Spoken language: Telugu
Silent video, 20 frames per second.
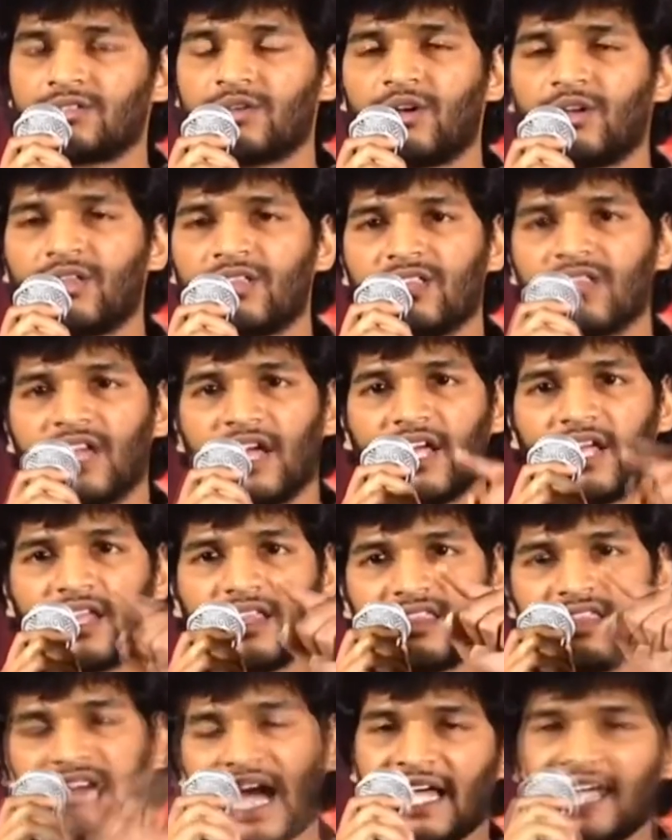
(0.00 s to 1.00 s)
సో
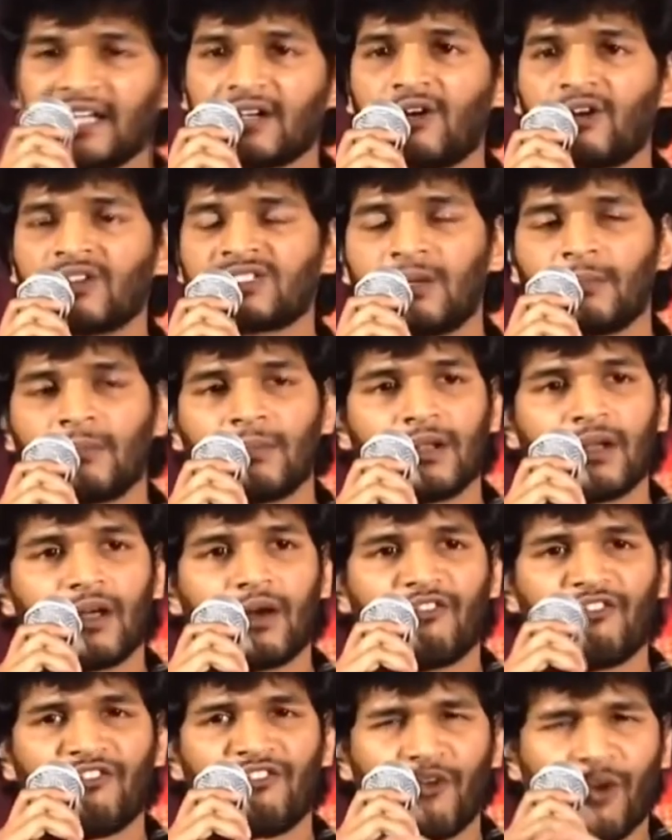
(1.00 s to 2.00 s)
దానికోసం
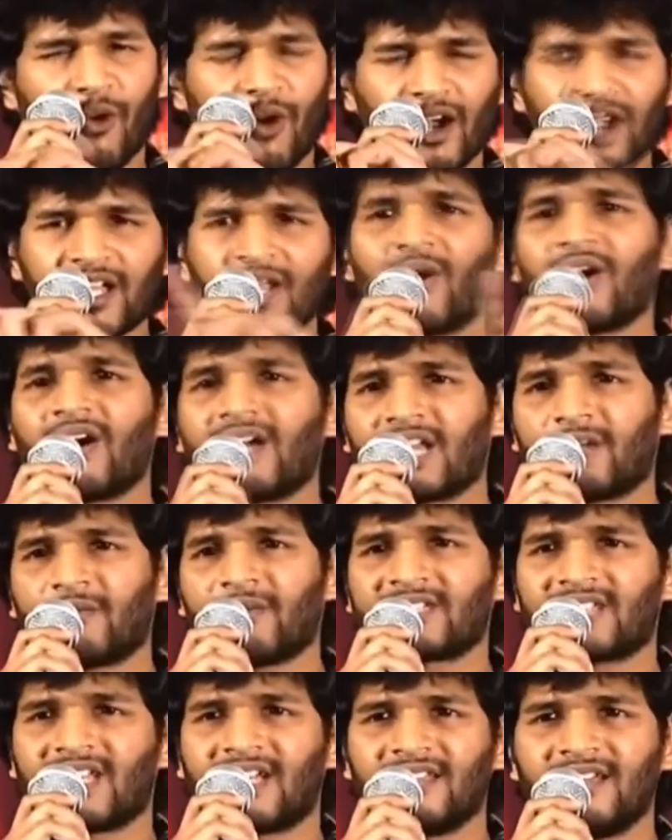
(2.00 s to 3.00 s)
ఒకటే ఒక
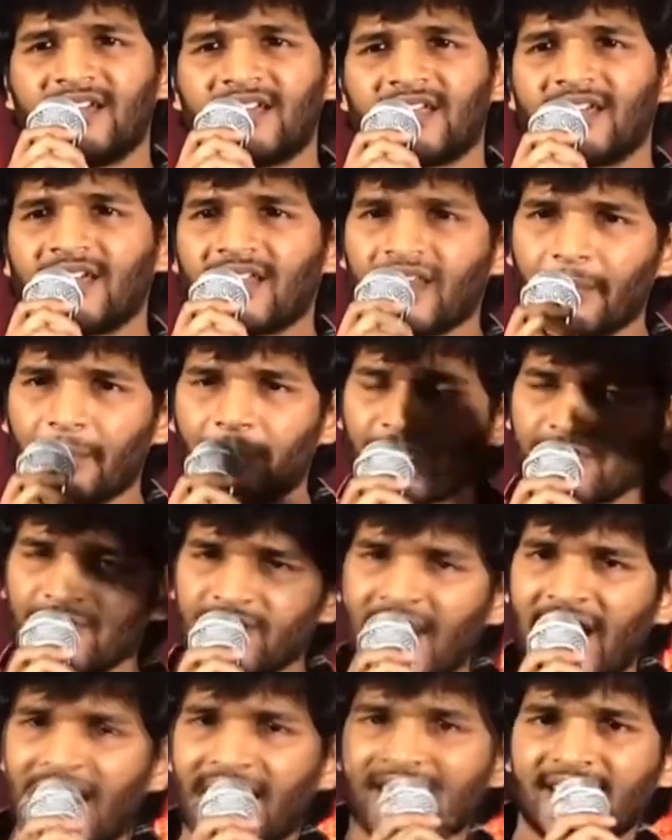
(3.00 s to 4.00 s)
రిక్వెస్ట్ అందరికీ రేపు
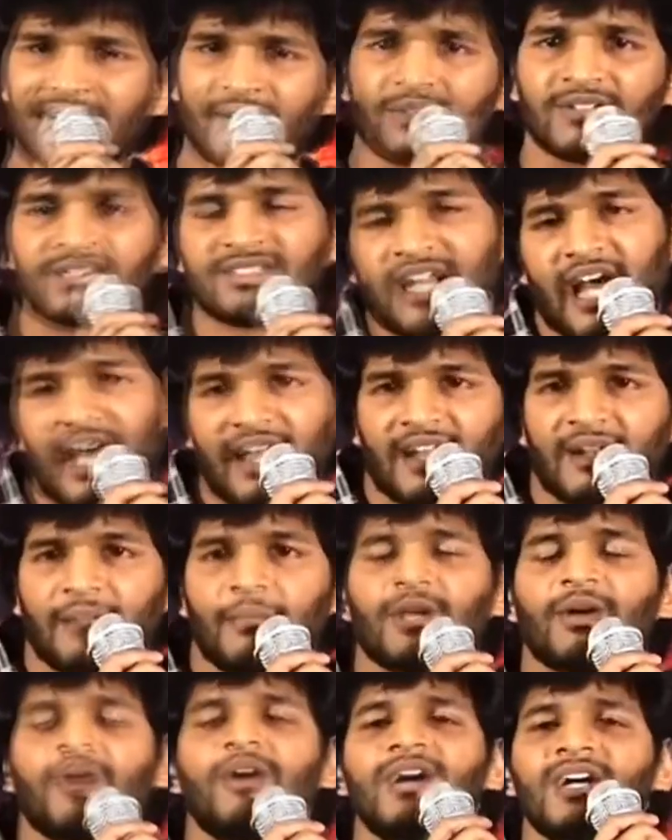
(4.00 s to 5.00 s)
పొద్దున యాటిట్యూడ్ స్టార్ అని
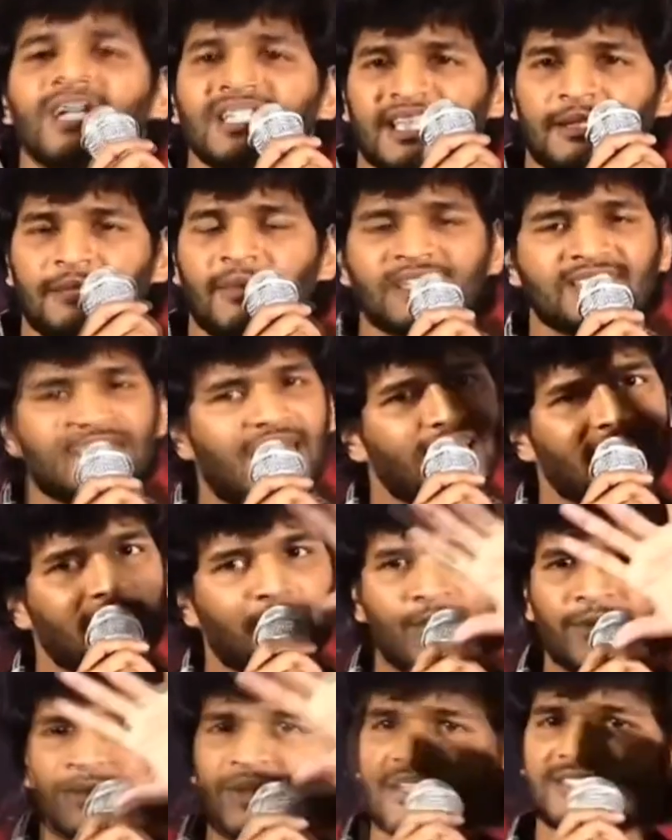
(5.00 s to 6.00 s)
మీకు సినిమా స్టార్ట్
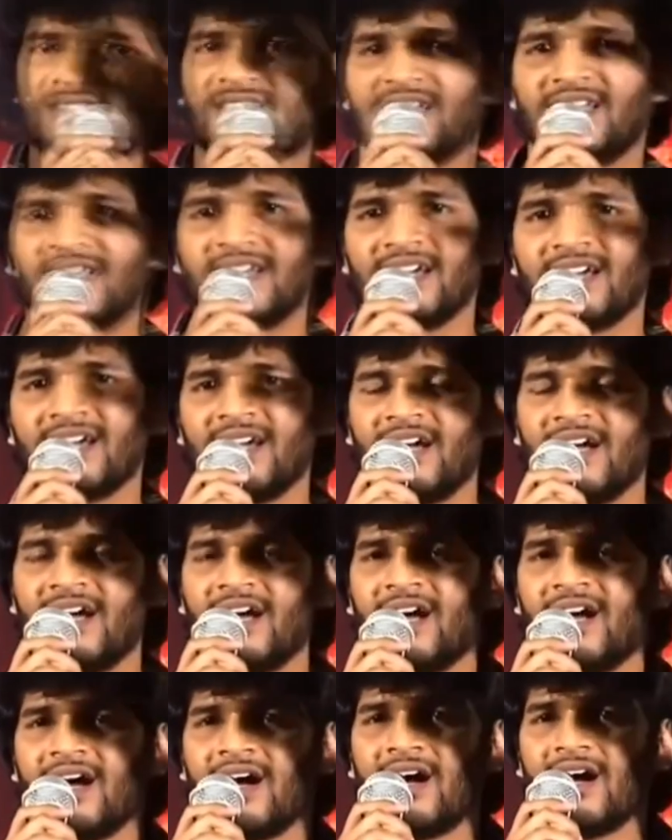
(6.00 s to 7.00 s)
అయ్యే ముందు వస్తుంది
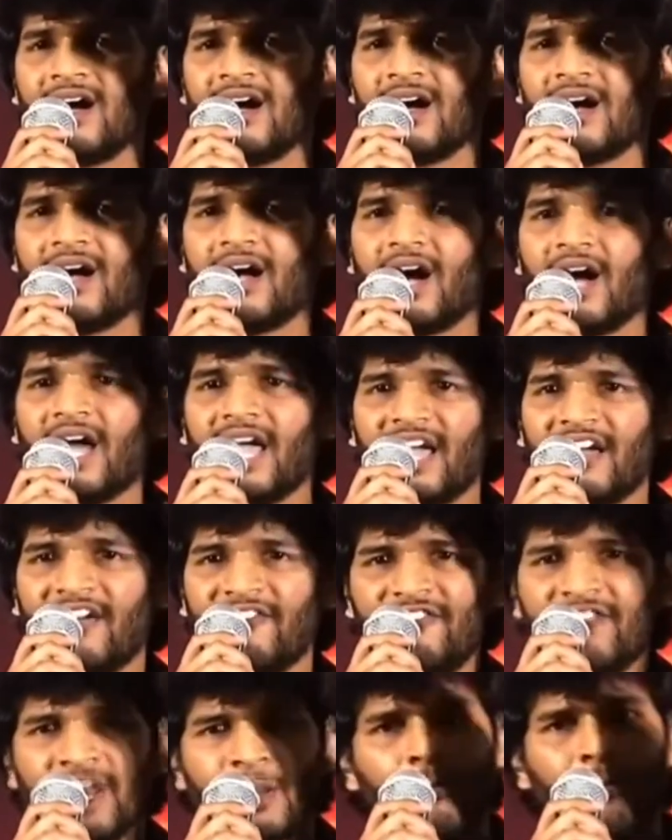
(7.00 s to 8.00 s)

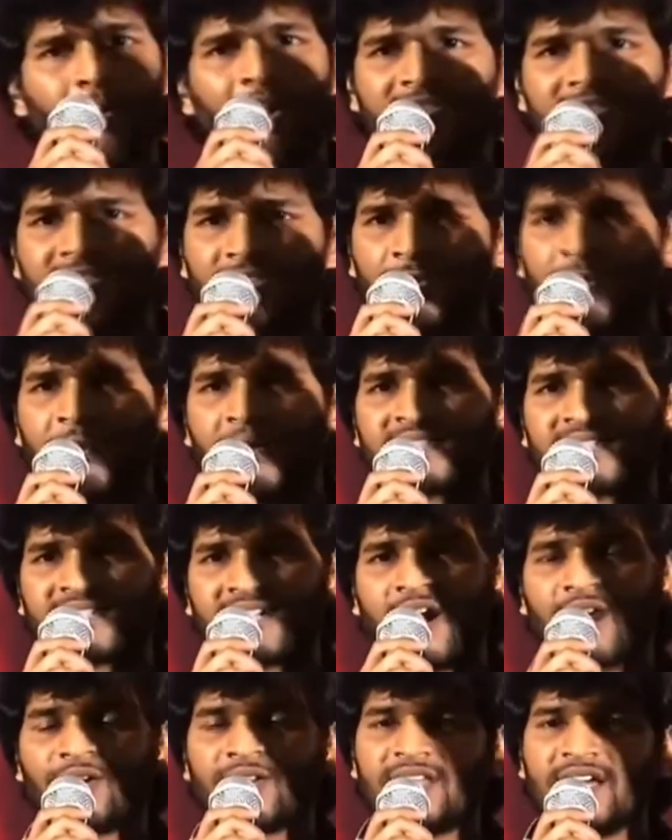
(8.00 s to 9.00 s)
ఎవ్రీ పాజిటివ్
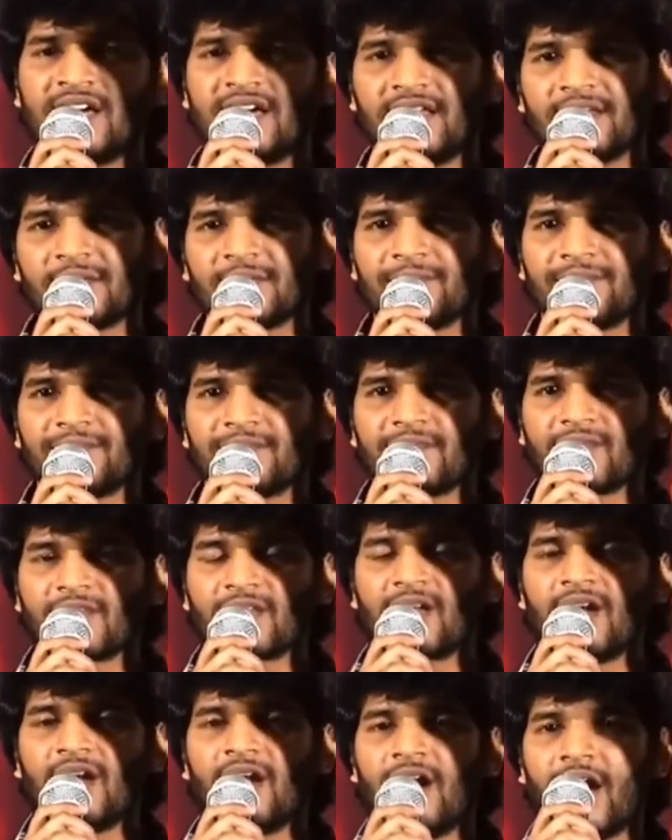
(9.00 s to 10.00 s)
పర్సన్ అవుట్ దేర్
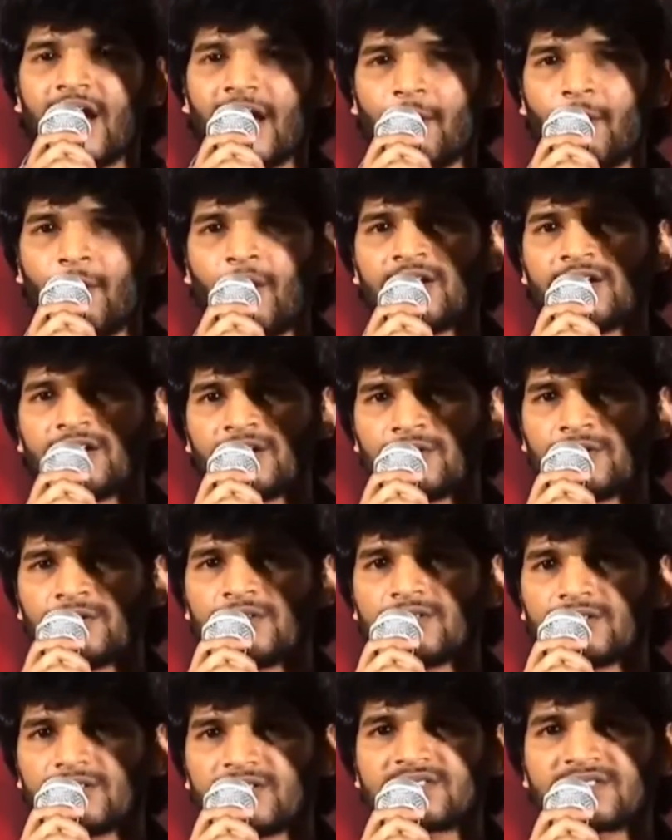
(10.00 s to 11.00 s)
ఐ వాంట్ యు టు
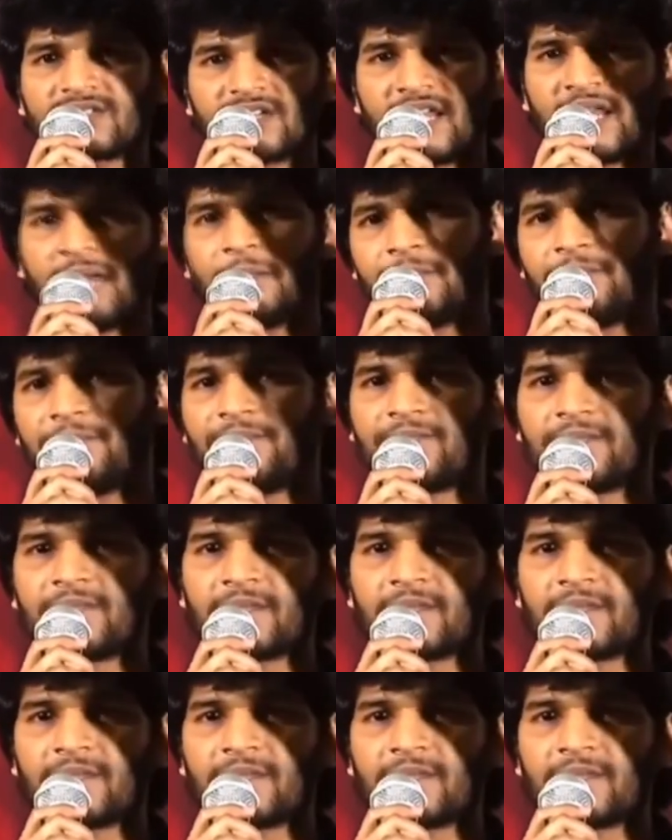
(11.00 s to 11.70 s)
స్క్రీమ్